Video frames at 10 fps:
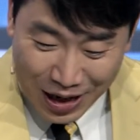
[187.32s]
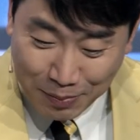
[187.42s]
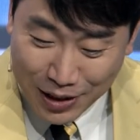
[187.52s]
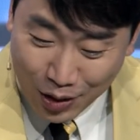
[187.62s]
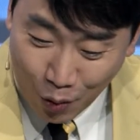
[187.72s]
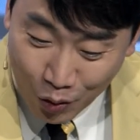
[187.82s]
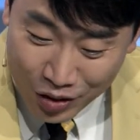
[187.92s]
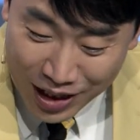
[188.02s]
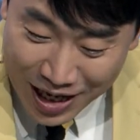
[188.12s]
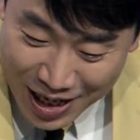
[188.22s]
갑자기
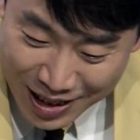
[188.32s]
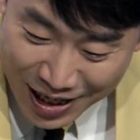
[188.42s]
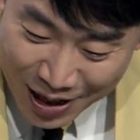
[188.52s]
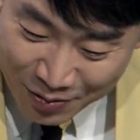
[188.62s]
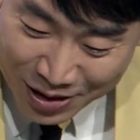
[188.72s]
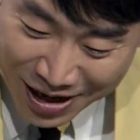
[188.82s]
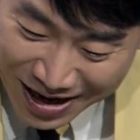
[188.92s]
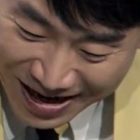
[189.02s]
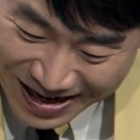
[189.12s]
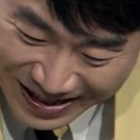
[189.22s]
온난화 얘기가 나오네.
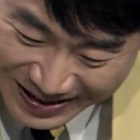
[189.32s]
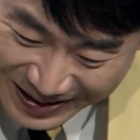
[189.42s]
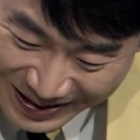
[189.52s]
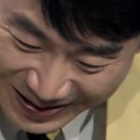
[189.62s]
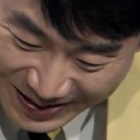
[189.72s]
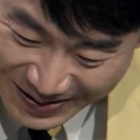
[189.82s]
아 저는 카트라이더